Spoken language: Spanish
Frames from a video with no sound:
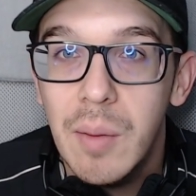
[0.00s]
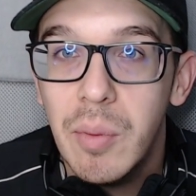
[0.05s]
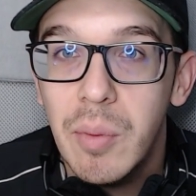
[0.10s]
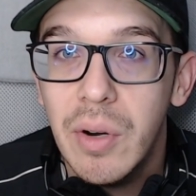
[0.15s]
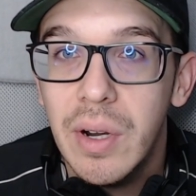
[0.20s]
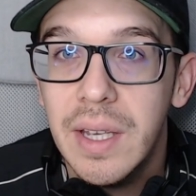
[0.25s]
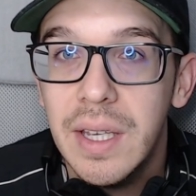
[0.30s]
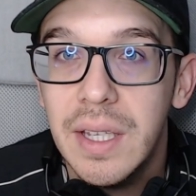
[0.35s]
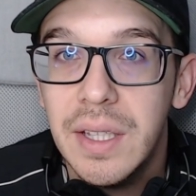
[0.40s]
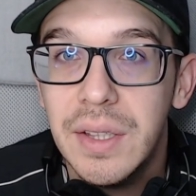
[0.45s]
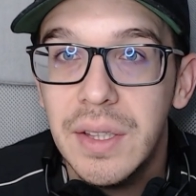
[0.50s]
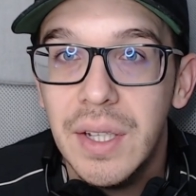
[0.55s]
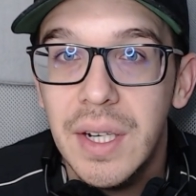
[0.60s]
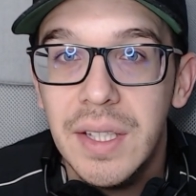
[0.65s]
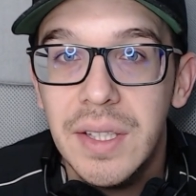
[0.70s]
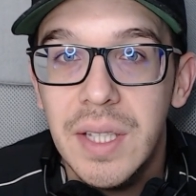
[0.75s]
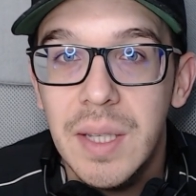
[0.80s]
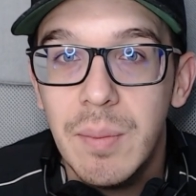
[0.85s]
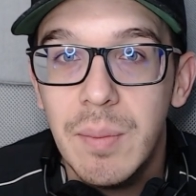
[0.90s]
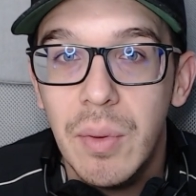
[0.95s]
Tengo por aquí
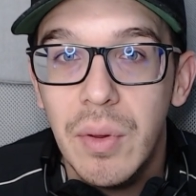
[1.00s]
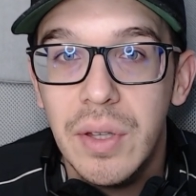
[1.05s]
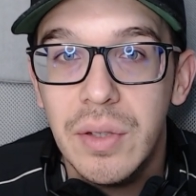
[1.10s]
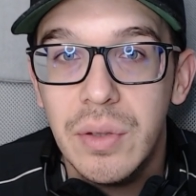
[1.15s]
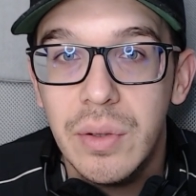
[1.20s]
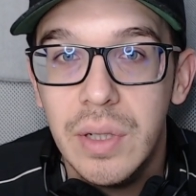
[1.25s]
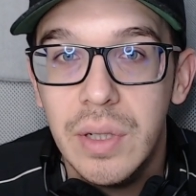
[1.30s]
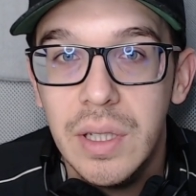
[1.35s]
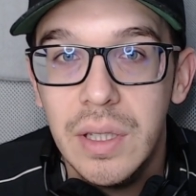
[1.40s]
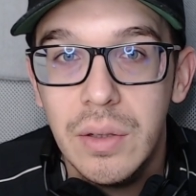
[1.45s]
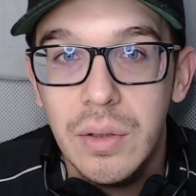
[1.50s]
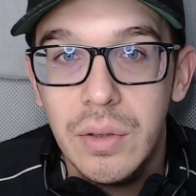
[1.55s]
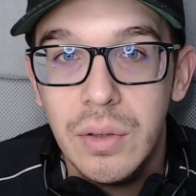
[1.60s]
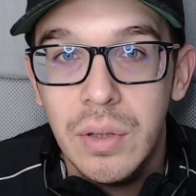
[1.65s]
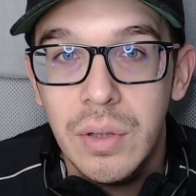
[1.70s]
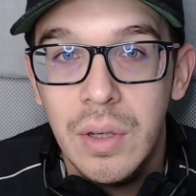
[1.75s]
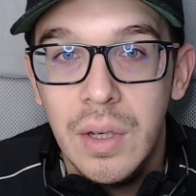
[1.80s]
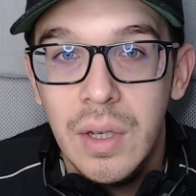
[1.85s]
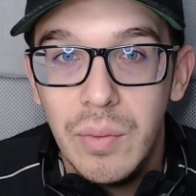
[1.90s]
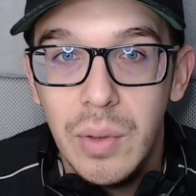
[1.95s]
tres tipos de
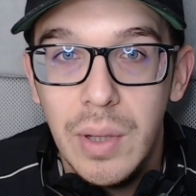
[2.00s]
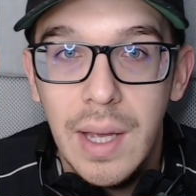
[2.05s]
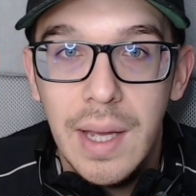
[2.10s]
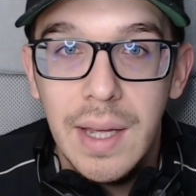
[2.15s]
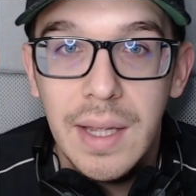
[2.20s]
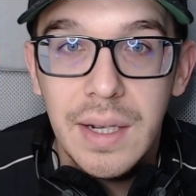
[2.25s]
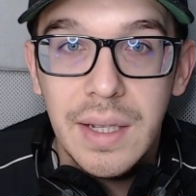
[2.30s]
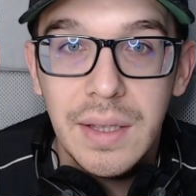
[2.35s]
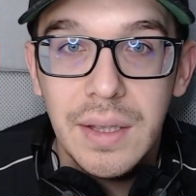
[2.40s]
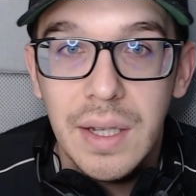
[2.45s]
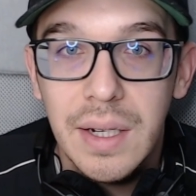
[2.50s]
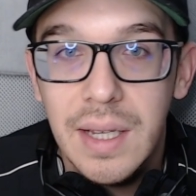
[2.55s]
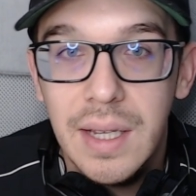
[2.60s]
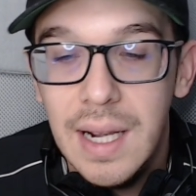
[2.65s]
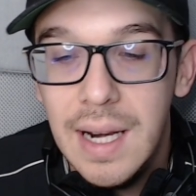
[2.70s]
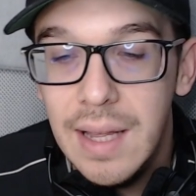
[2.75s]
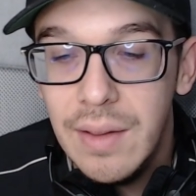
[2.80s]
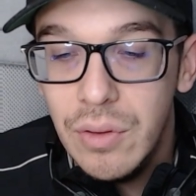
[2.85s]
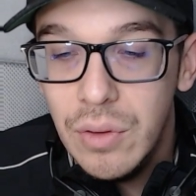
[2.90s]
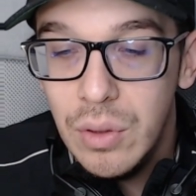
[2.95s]
sonidos y os voy a ir
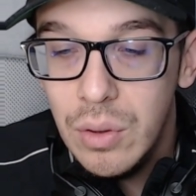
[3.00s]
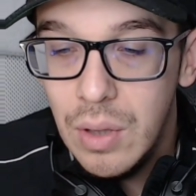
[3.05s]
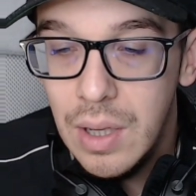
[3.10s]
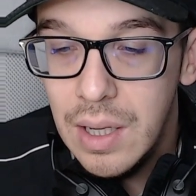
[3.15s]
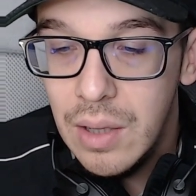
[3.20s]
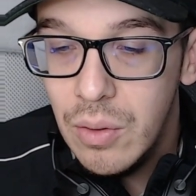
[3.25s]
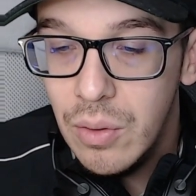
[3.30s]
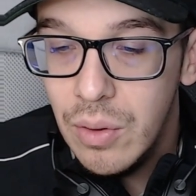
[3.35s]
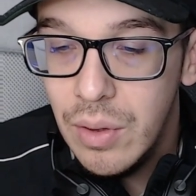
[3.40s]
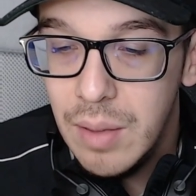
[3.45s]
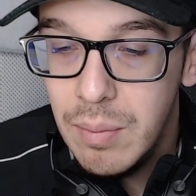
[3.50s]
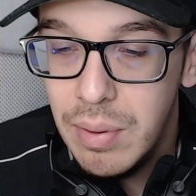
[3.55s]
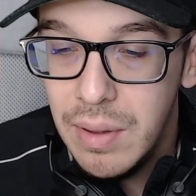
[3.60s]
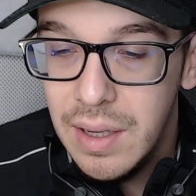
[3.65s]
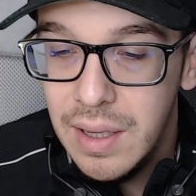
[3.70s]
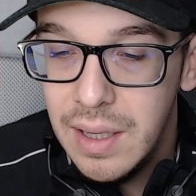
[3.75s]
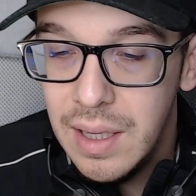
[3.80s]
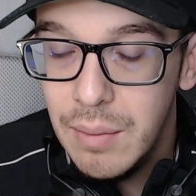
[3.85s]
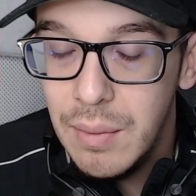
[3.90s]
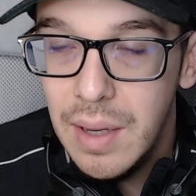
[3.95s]
intercalando los acordes
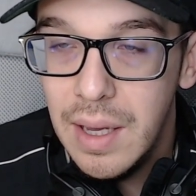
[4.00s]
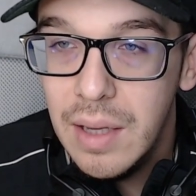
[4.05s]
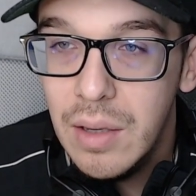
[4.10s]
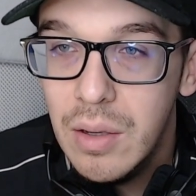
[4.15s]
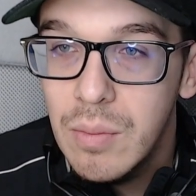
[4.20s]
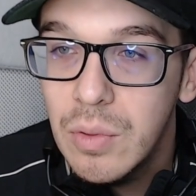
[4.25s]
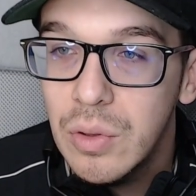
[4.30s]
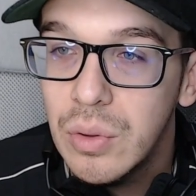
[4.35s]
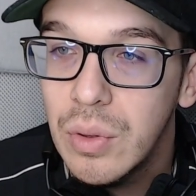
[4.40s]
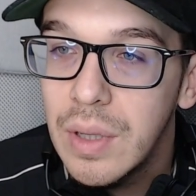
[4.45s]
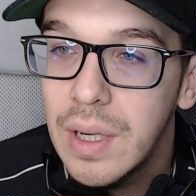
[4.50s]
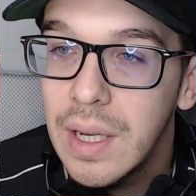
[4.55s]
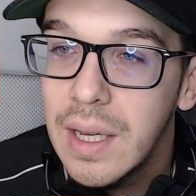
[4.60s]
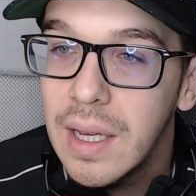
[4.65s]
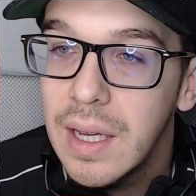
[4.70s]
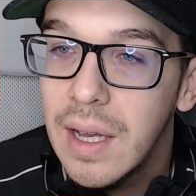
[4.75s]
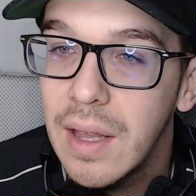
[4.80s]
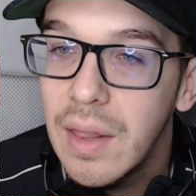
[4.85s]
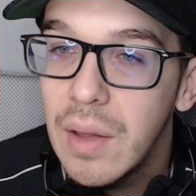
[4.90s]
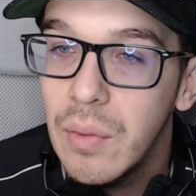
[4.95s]
para que veáis cómo
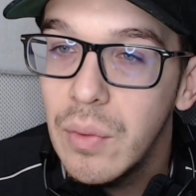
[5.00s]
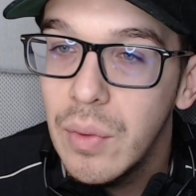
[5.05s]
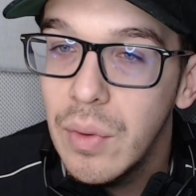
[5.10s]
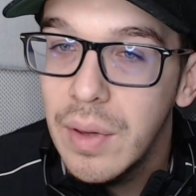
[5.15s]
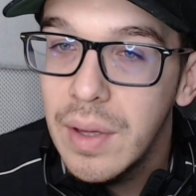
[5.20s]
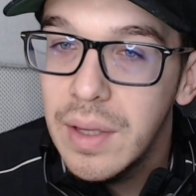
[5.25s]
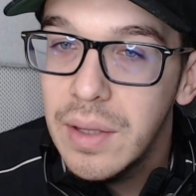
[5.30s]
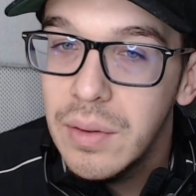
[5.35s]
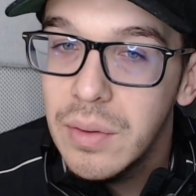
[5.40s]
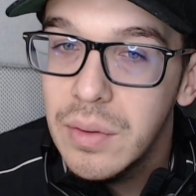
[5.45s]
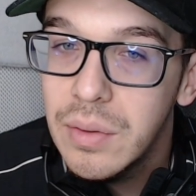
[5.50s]
suenan en cada uno de